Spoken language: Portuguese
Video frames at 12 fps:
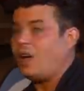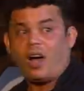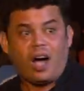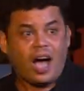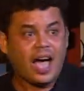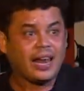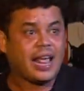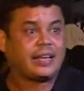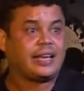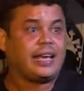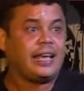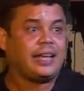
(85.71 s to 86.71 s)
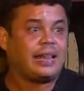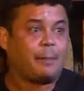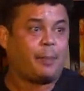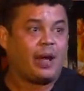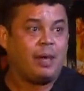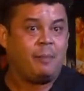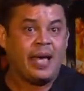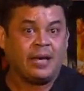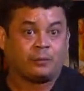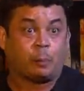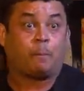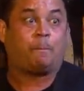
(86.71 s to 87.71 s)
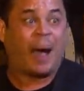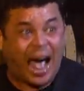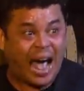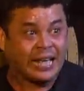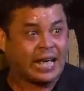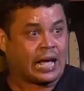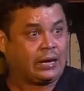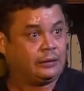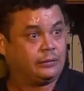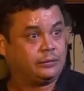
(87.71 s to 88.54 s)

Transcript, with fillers: Olha que depoimento, paia!